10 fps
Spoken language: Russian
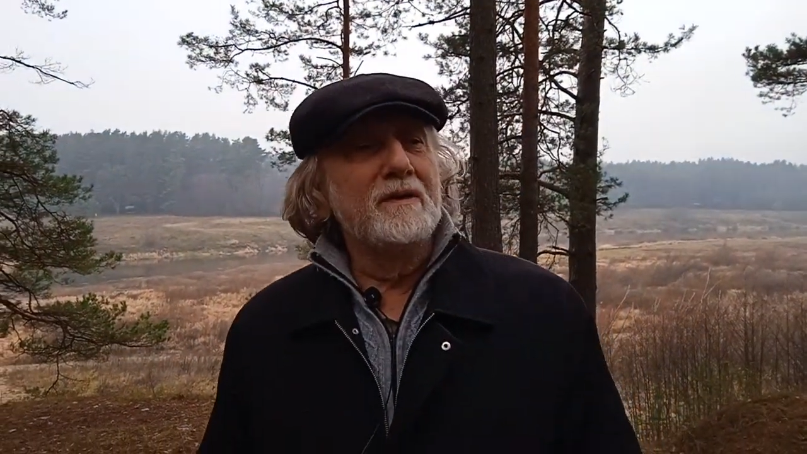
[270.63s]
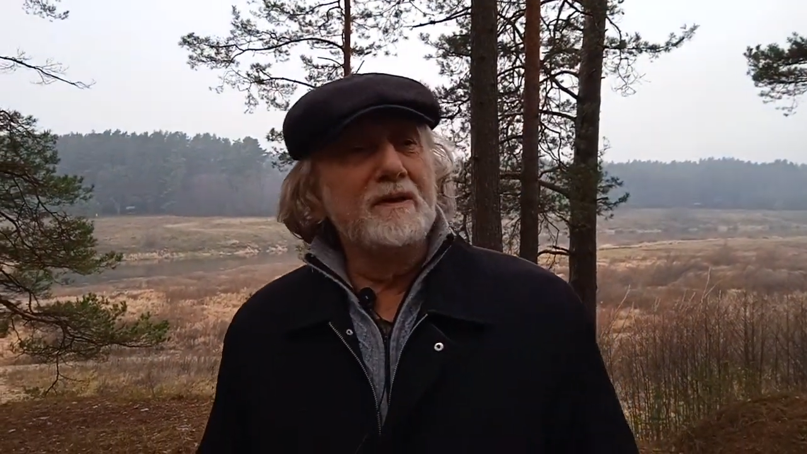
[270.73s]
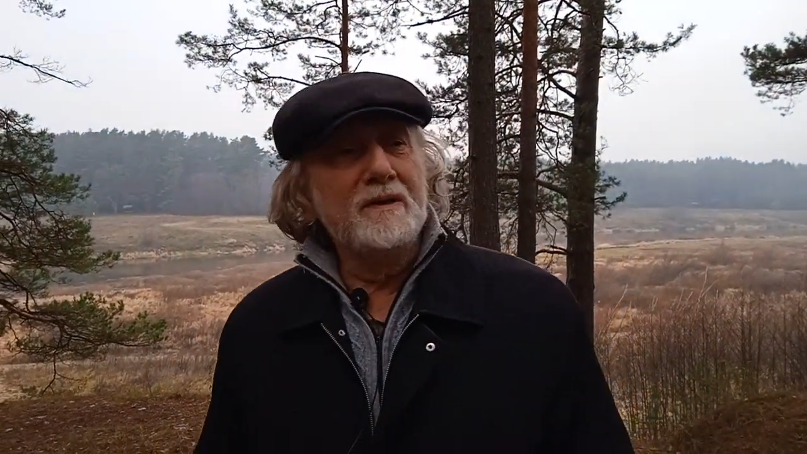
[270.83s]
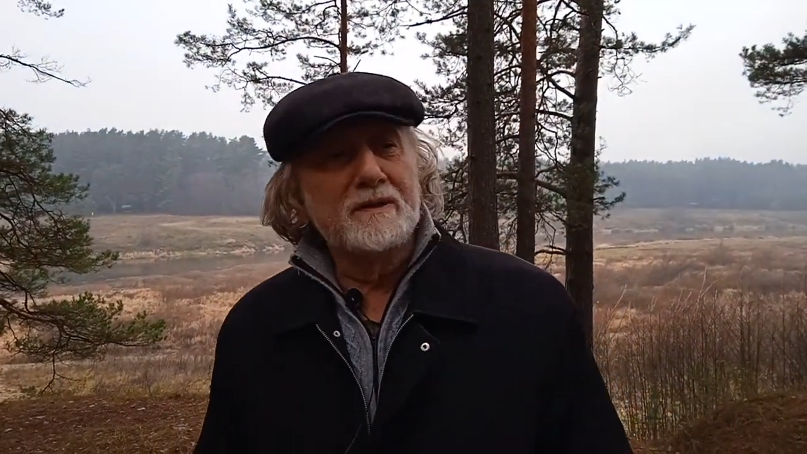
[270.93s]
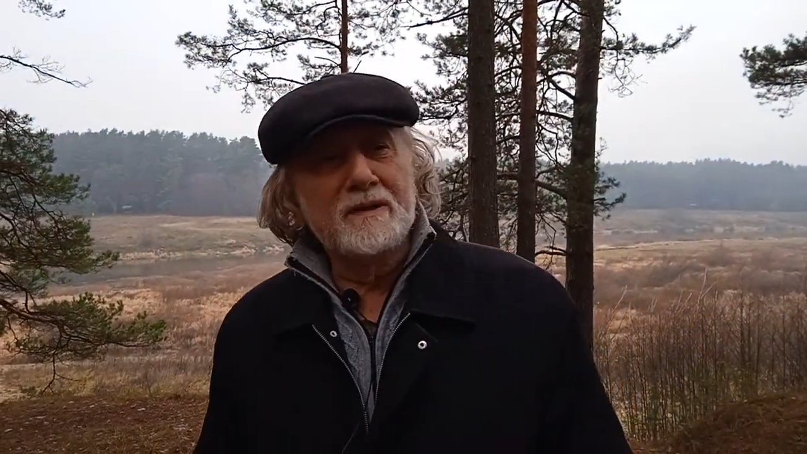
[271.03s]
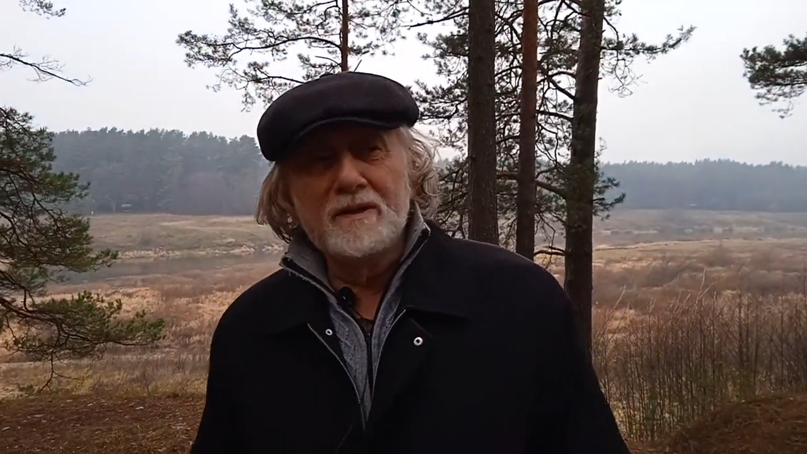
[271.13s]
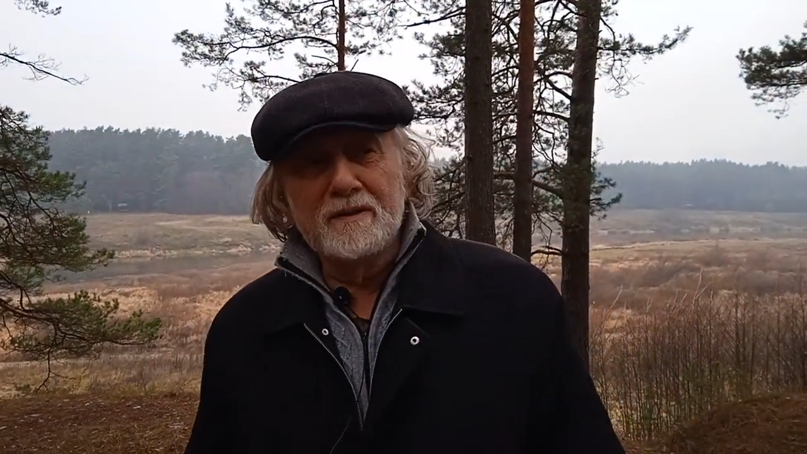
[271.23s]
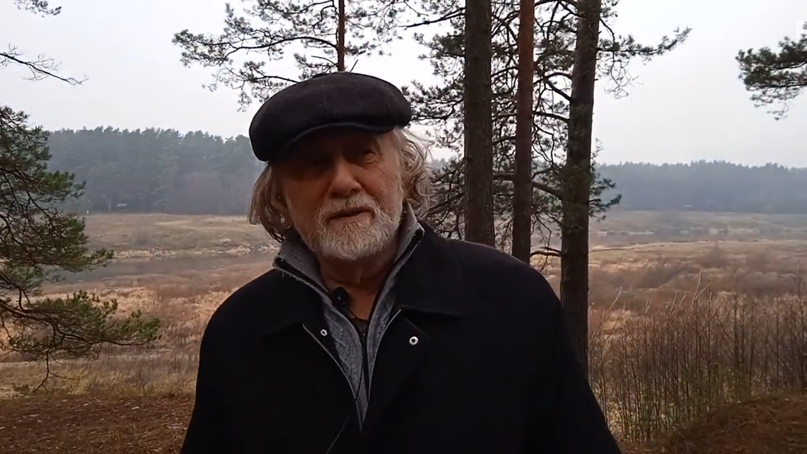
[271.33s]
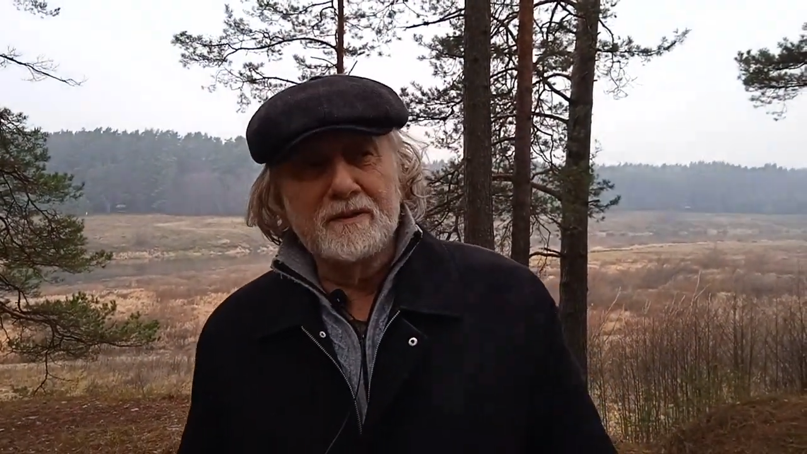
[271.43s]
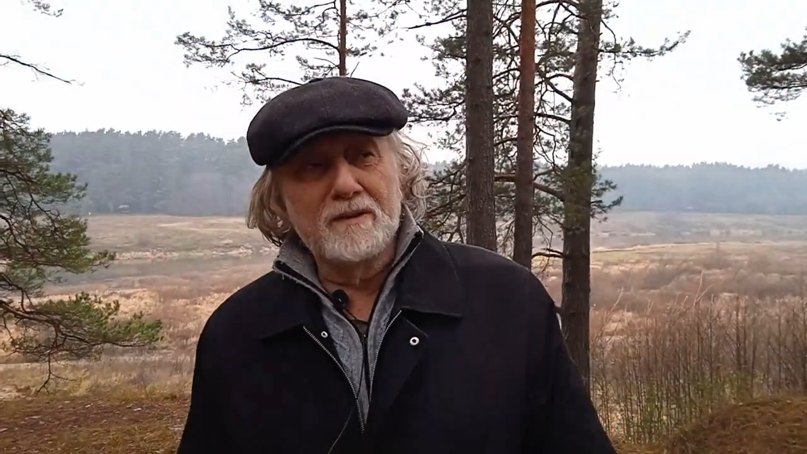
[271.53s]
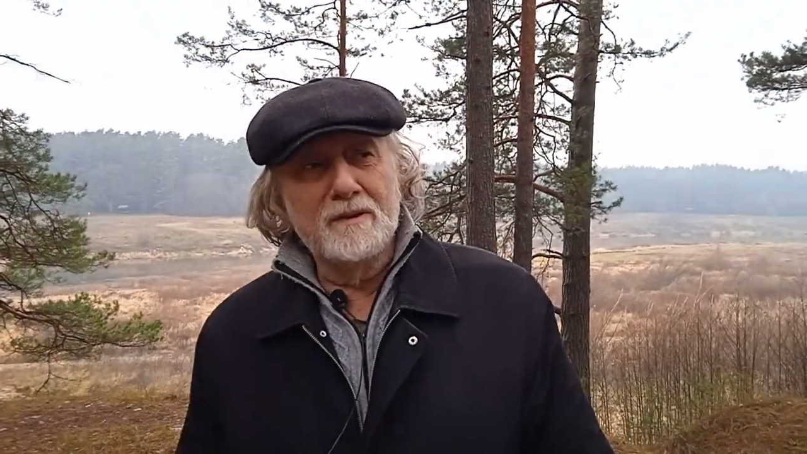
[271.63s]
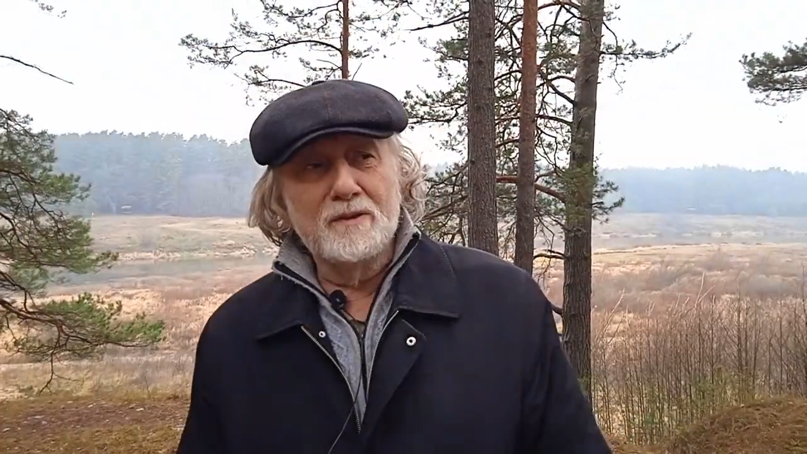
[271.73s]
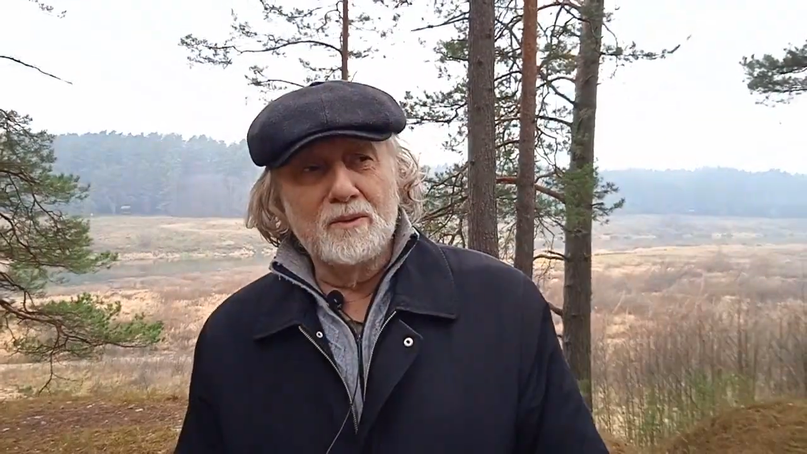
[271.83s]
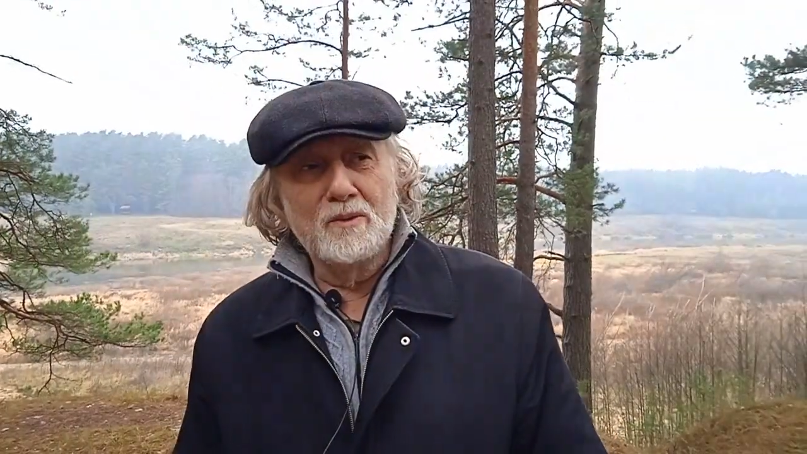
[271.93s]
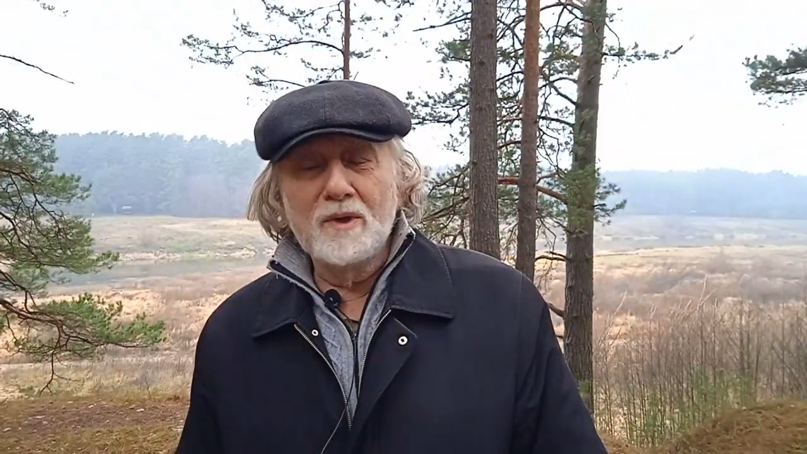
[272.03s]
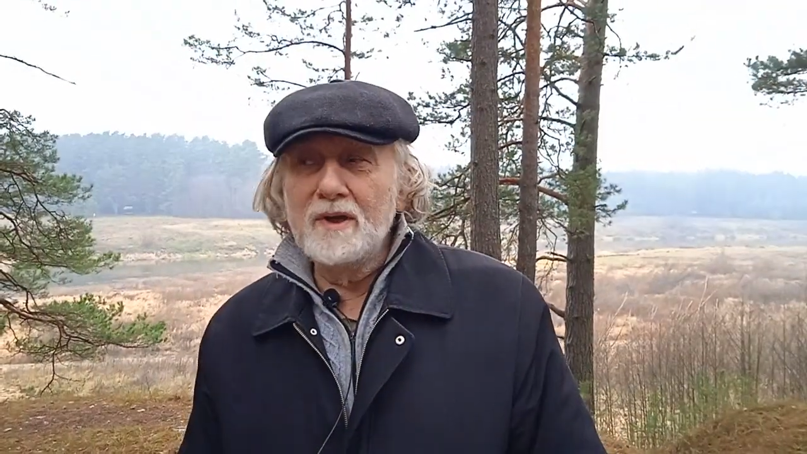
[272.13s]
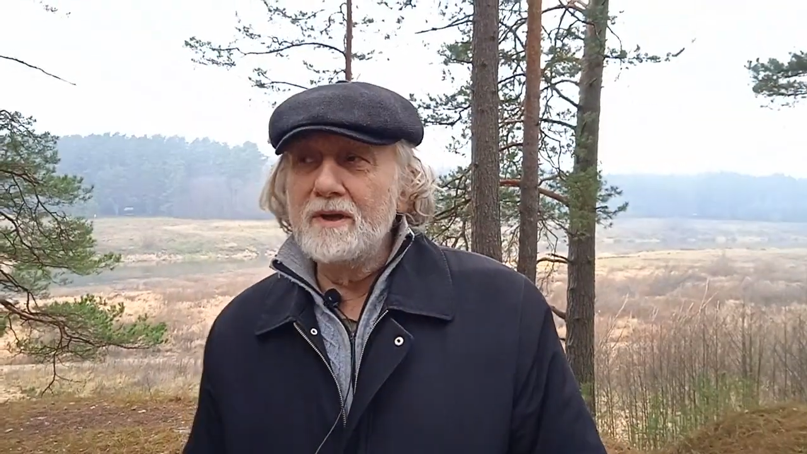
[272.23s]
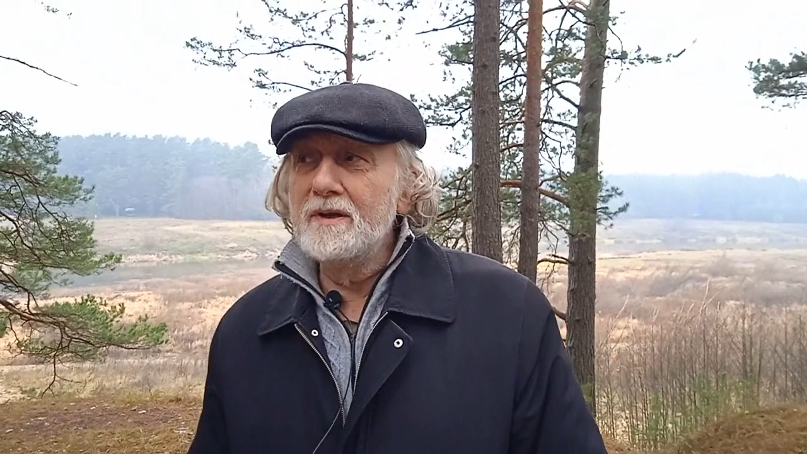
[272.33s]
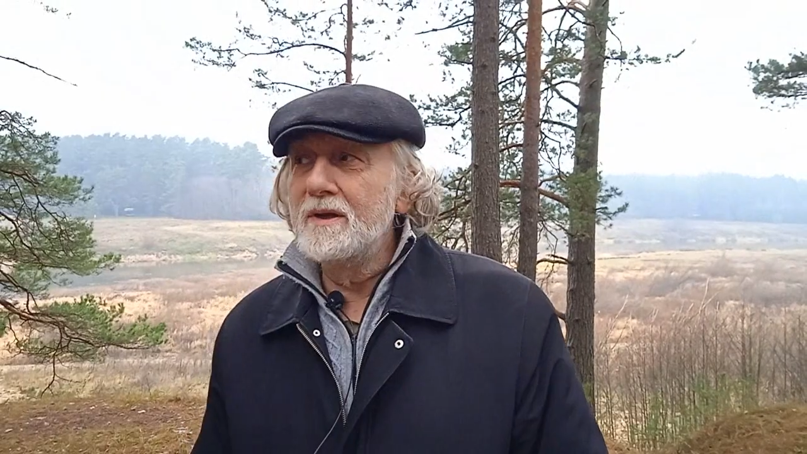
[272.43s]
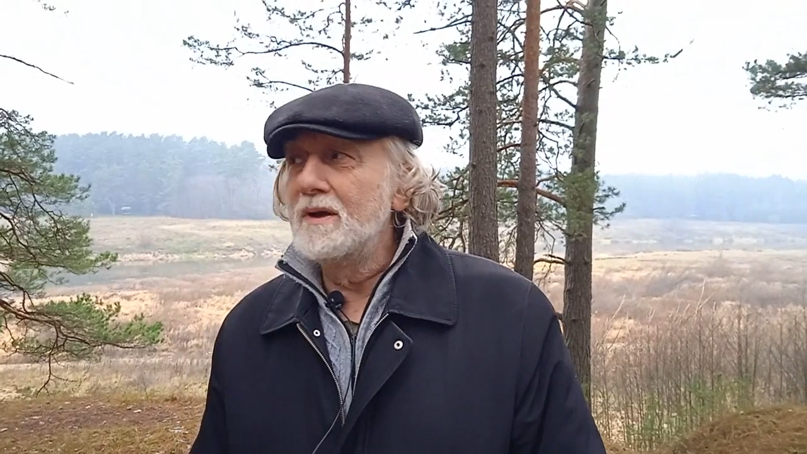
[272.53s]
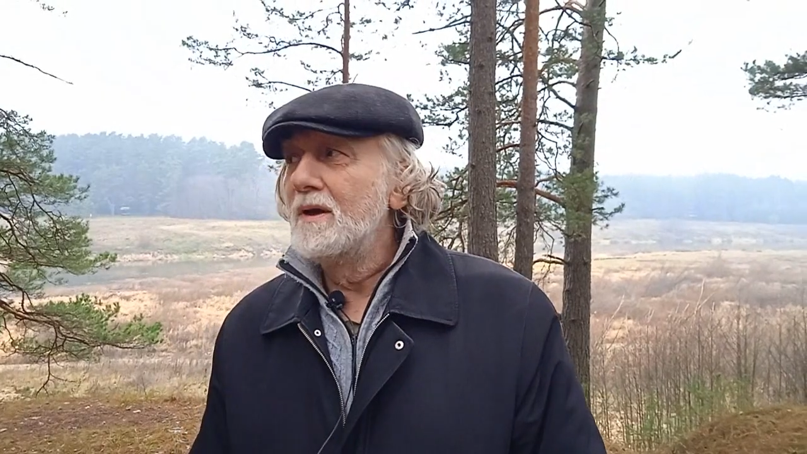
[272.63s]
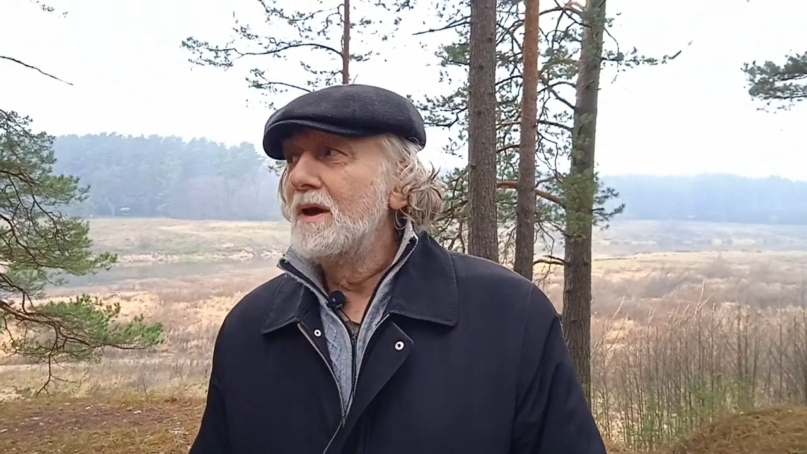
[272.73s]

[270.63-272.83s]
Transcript: если, так сказать, кундалини